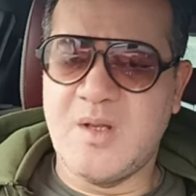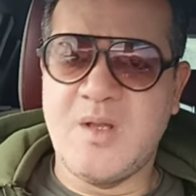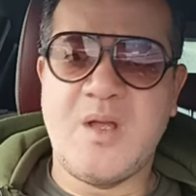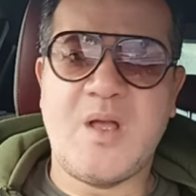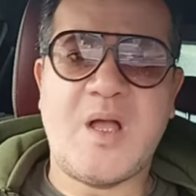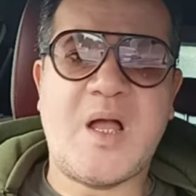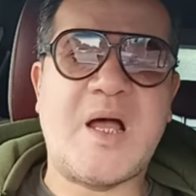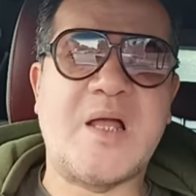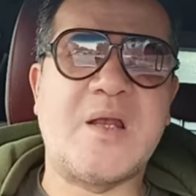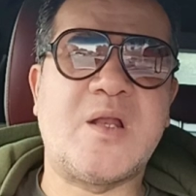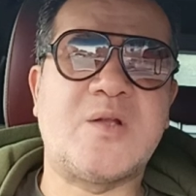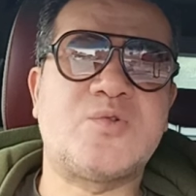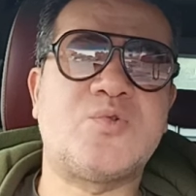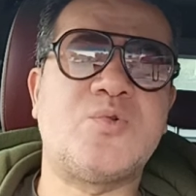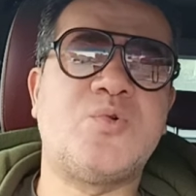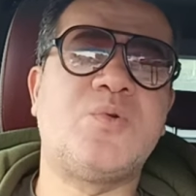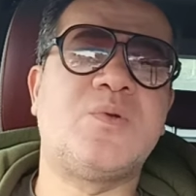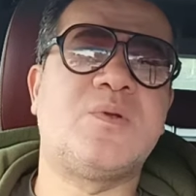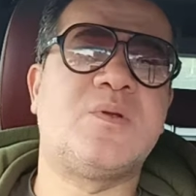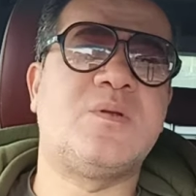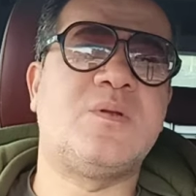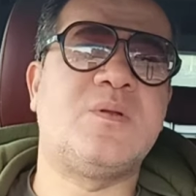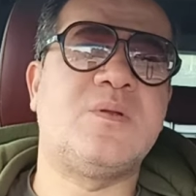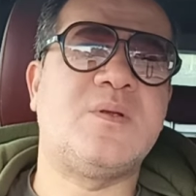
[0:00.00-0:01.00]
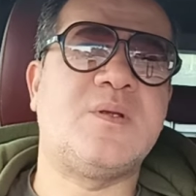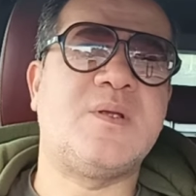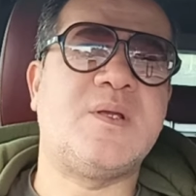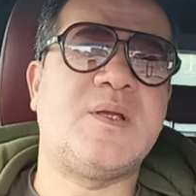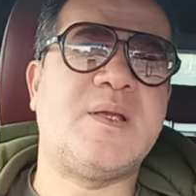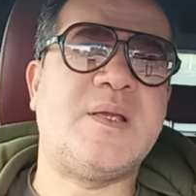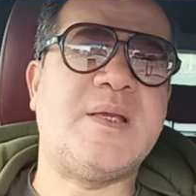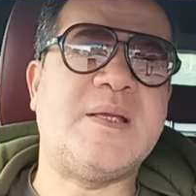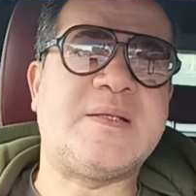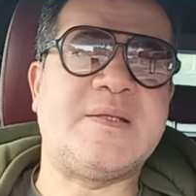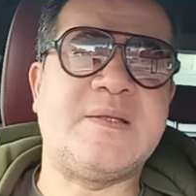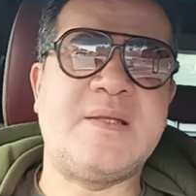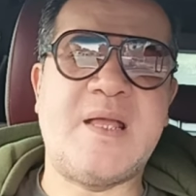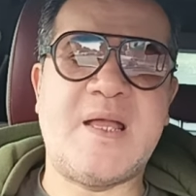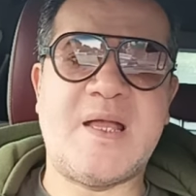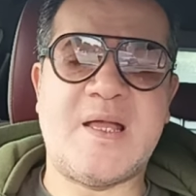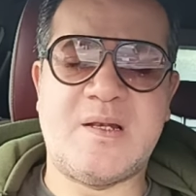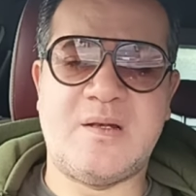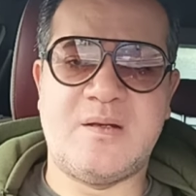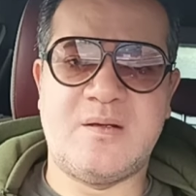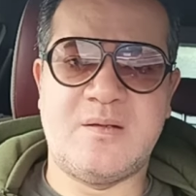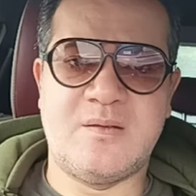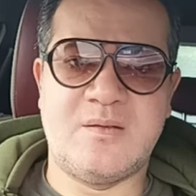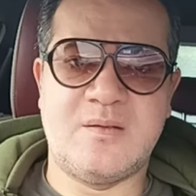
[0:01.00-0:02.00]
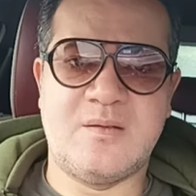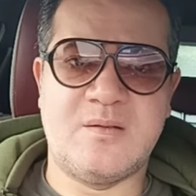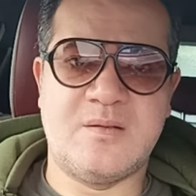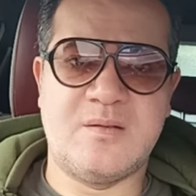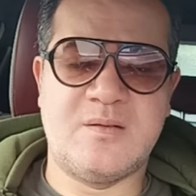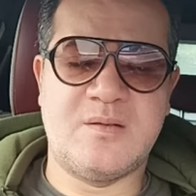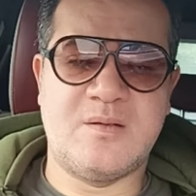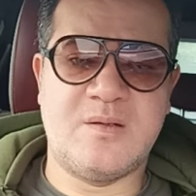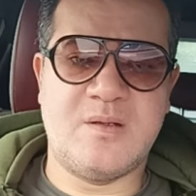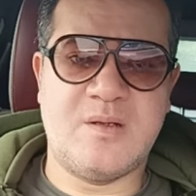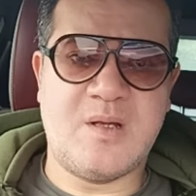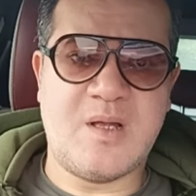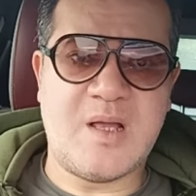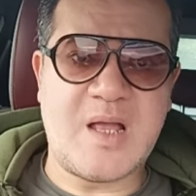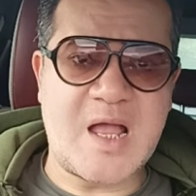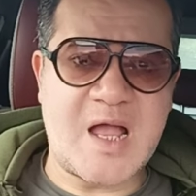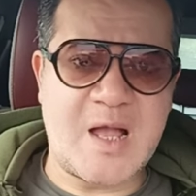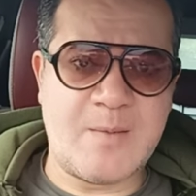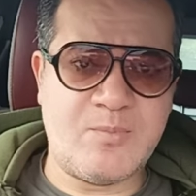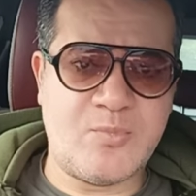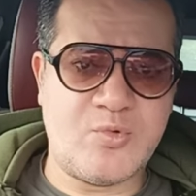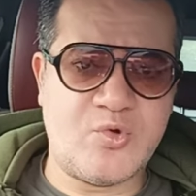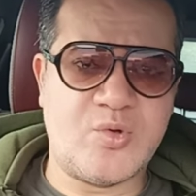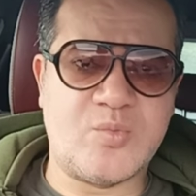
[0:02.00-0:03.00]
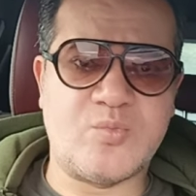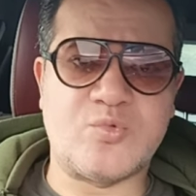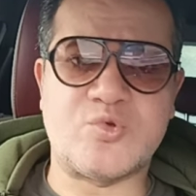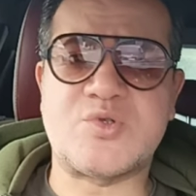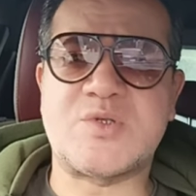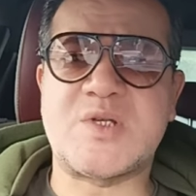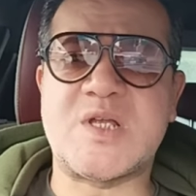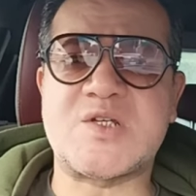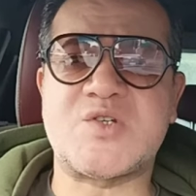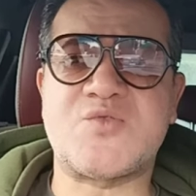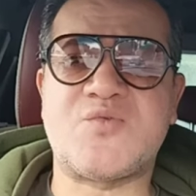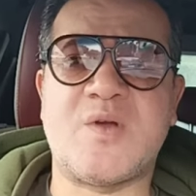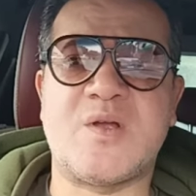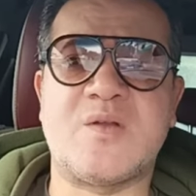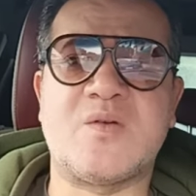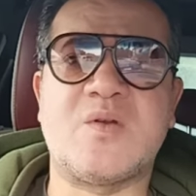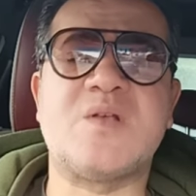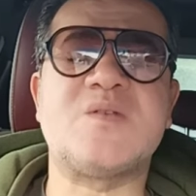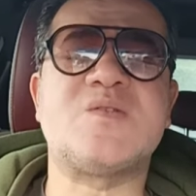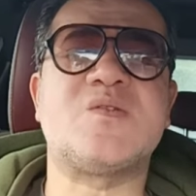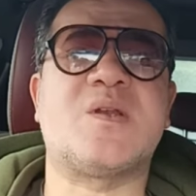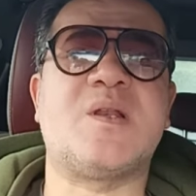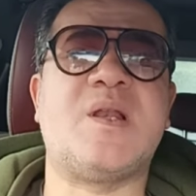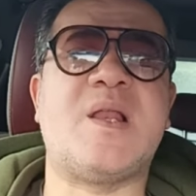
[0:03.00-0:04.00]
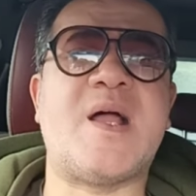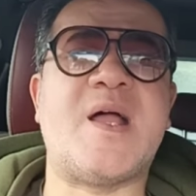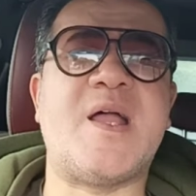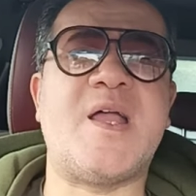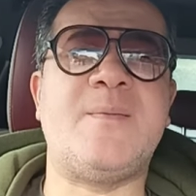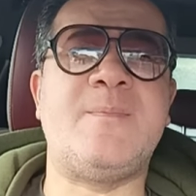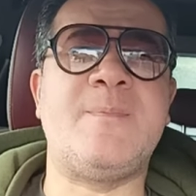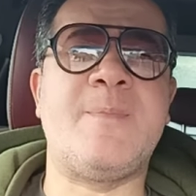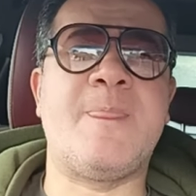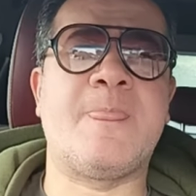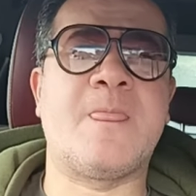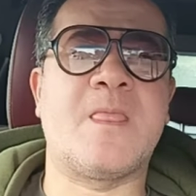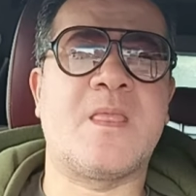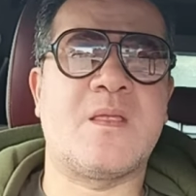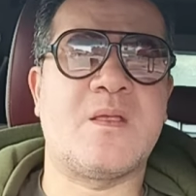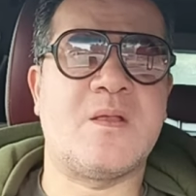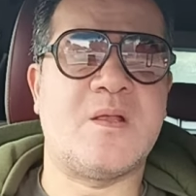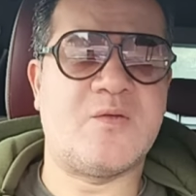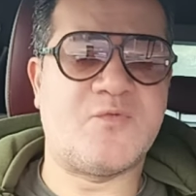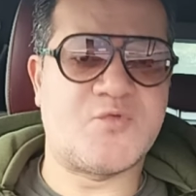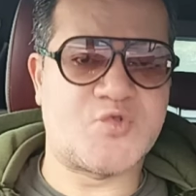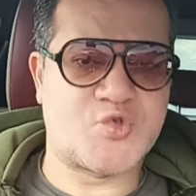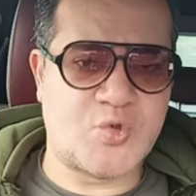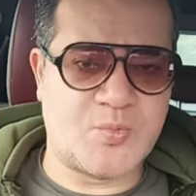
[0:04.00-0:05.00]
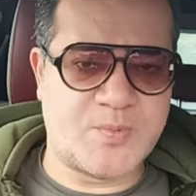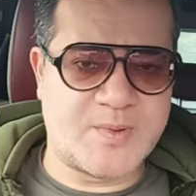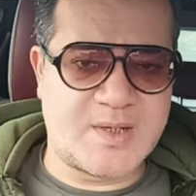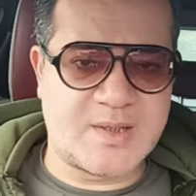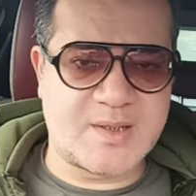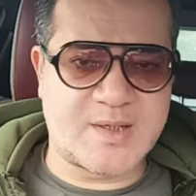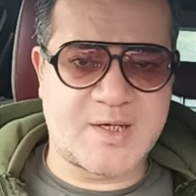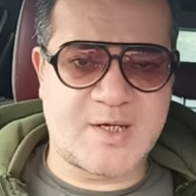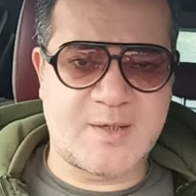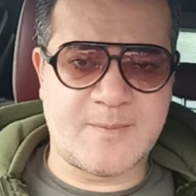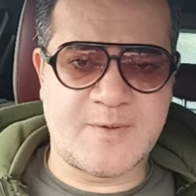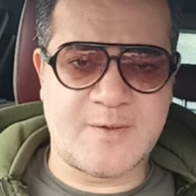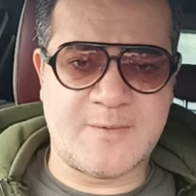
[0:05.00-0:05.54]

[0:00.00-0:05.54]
على طول اتنقل حمو المستشفى مصر العام في شبرا الخيمة